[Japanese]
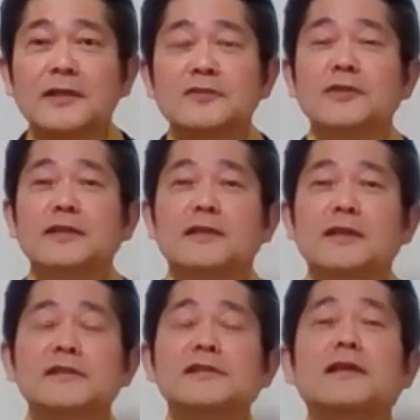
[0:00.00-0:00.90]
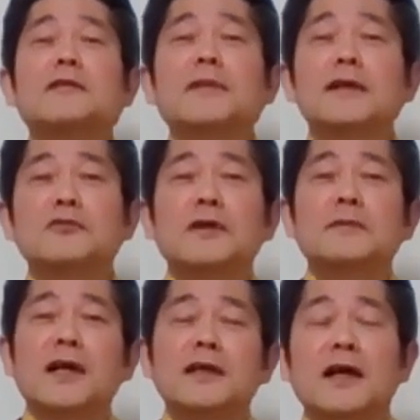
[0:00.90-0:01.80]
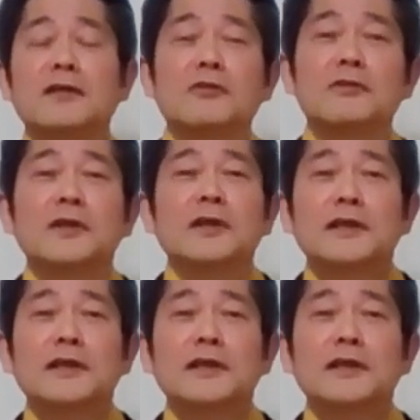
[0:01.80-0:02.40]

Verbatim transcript: そうなって、1テラバイトは、まあ、あの、